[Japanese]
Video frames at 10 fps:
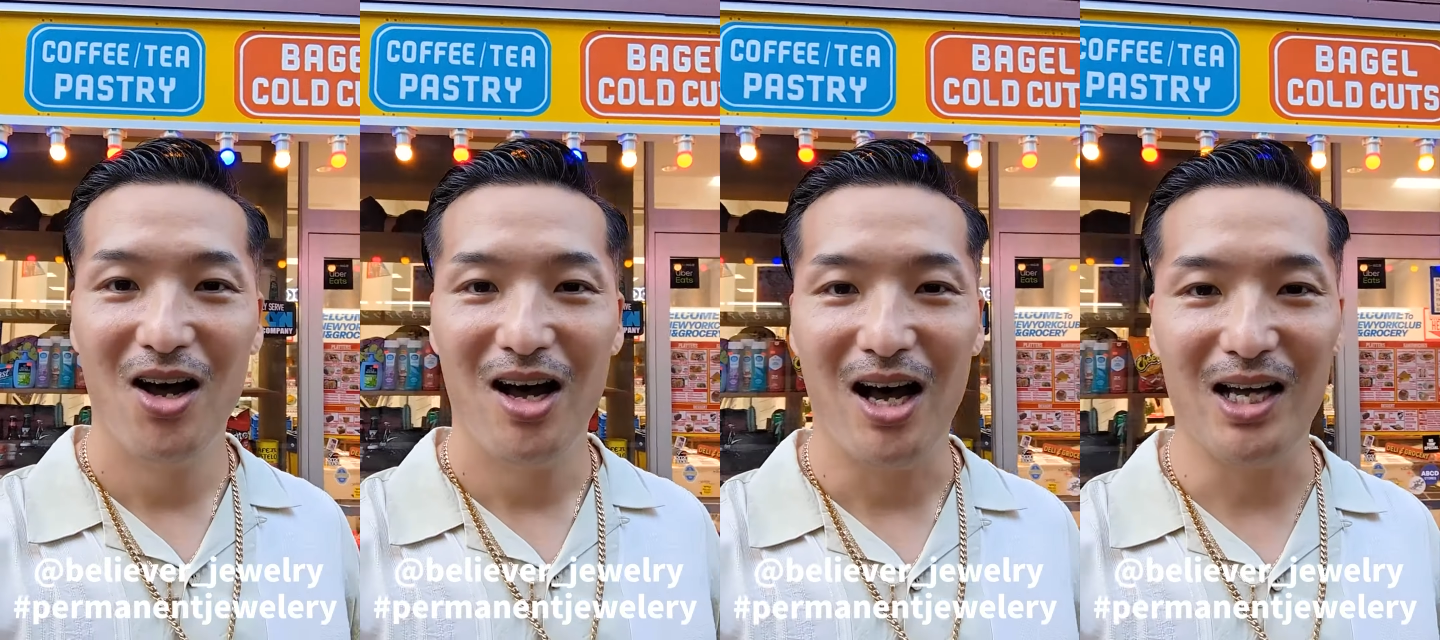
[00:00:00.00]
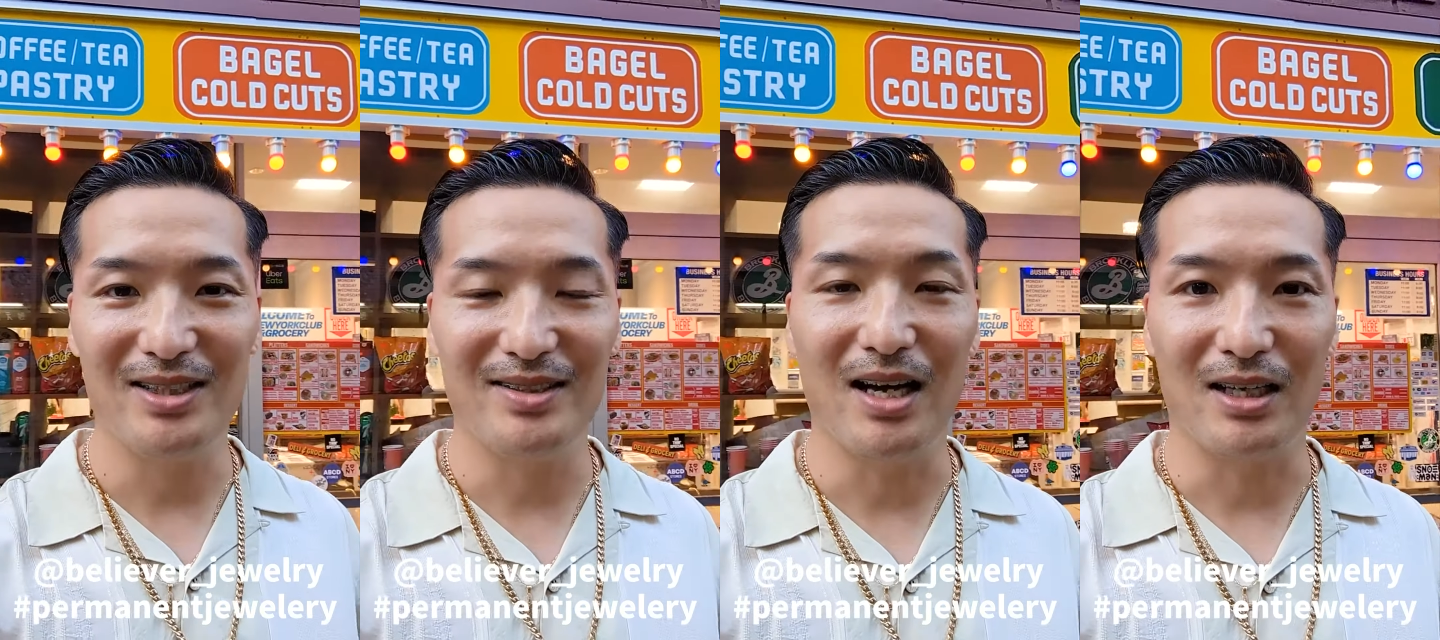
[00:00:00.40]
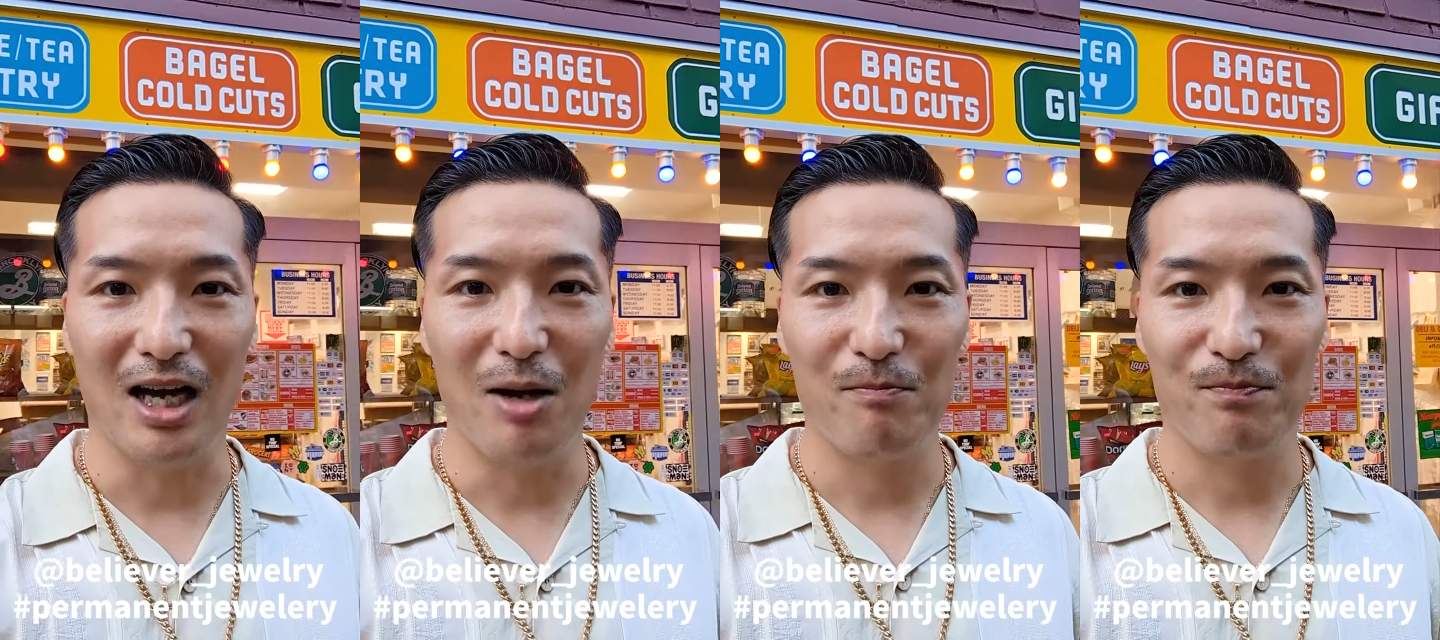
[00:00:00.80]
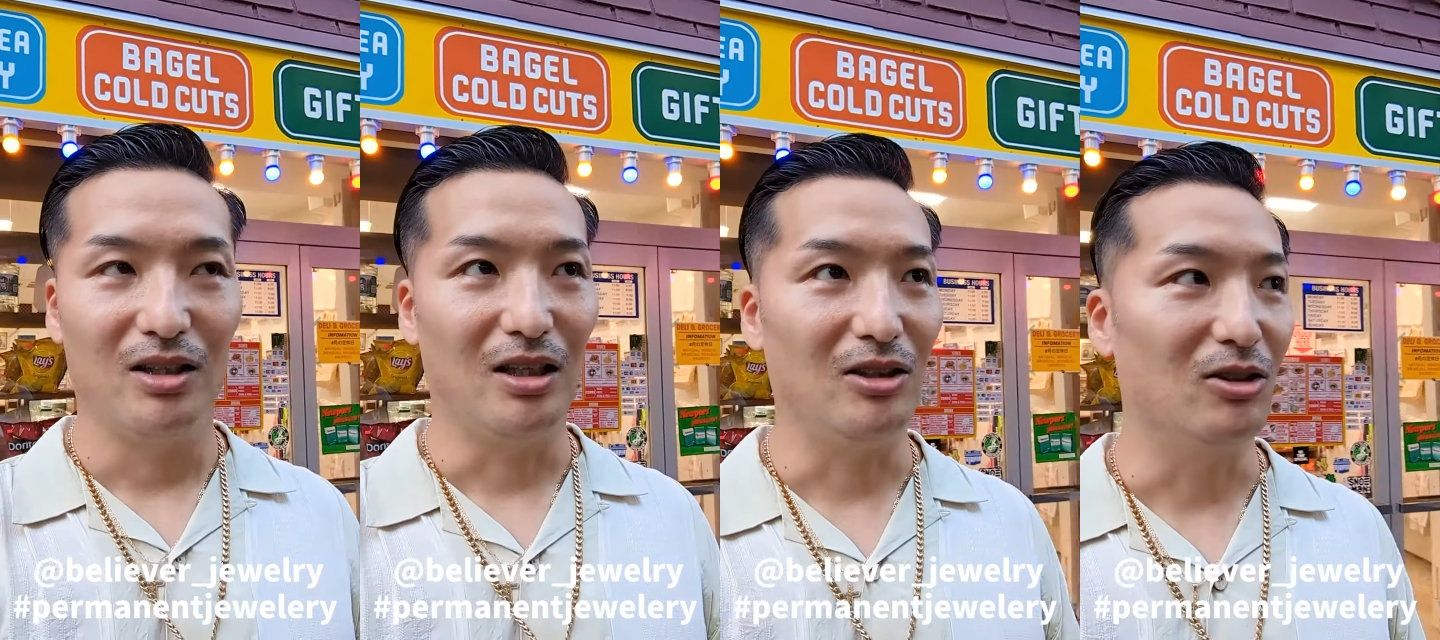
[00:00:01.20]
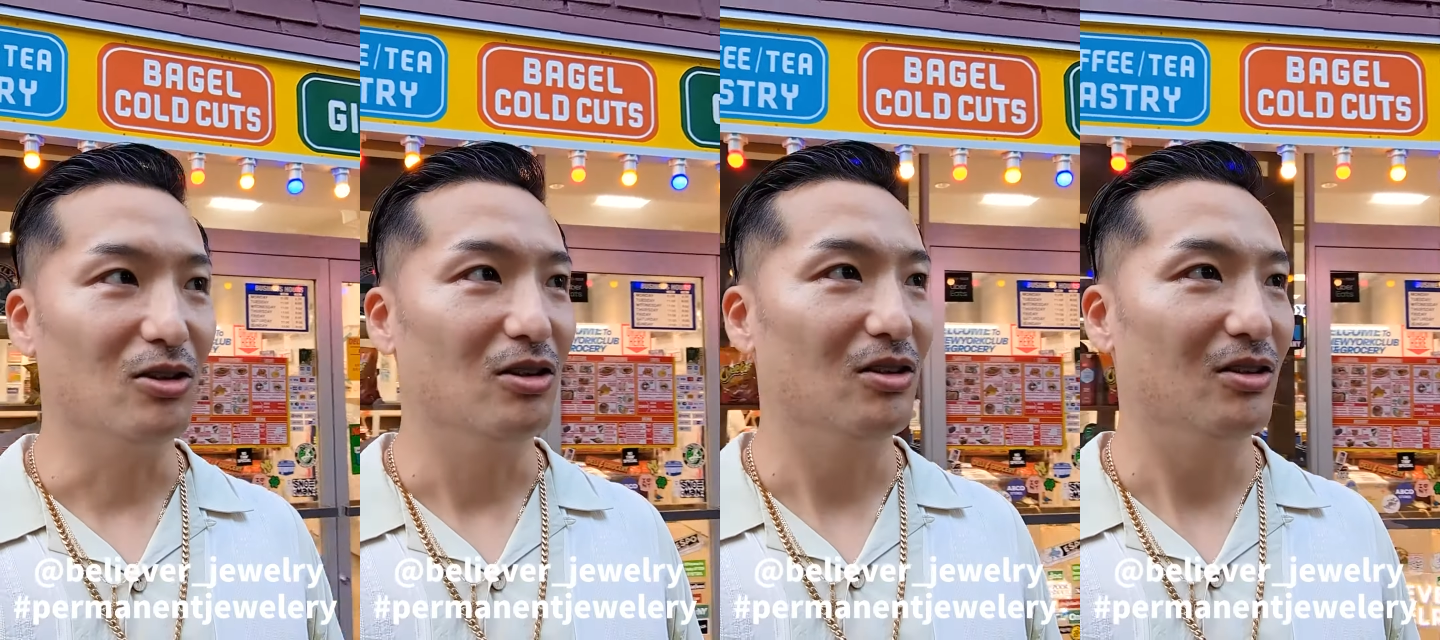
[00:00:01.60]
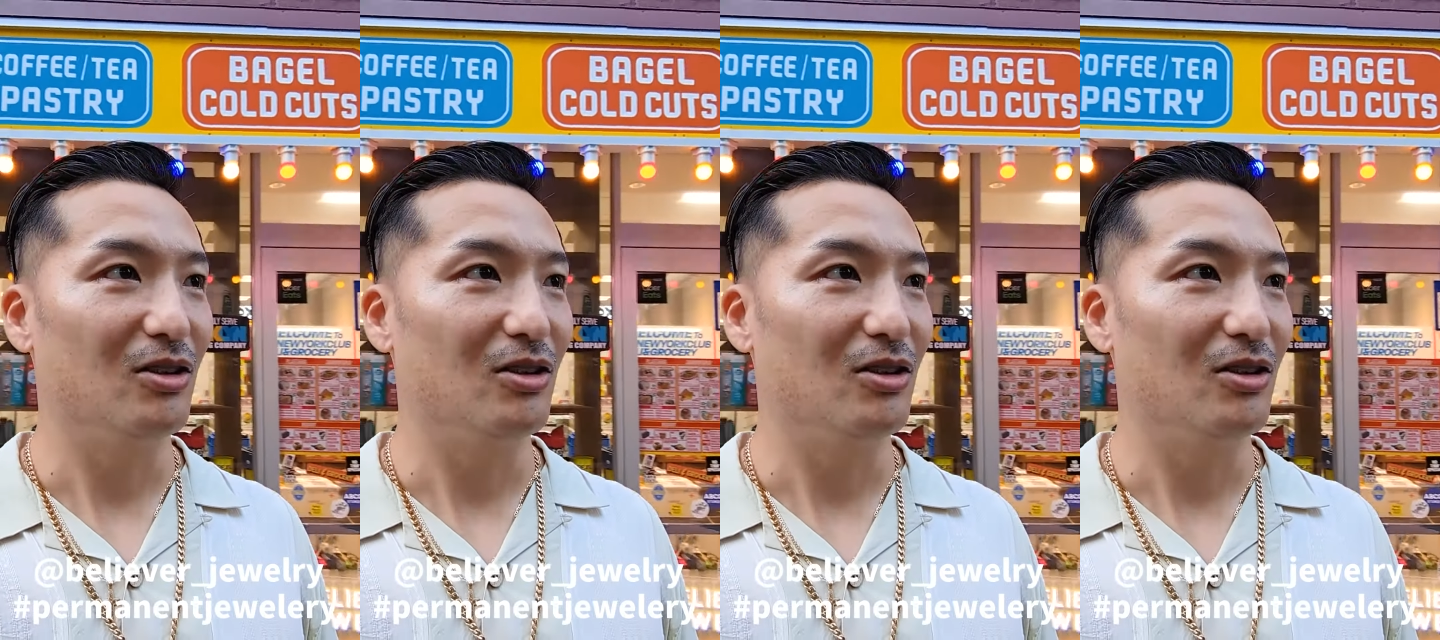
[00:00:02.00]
愛さんが、えっと、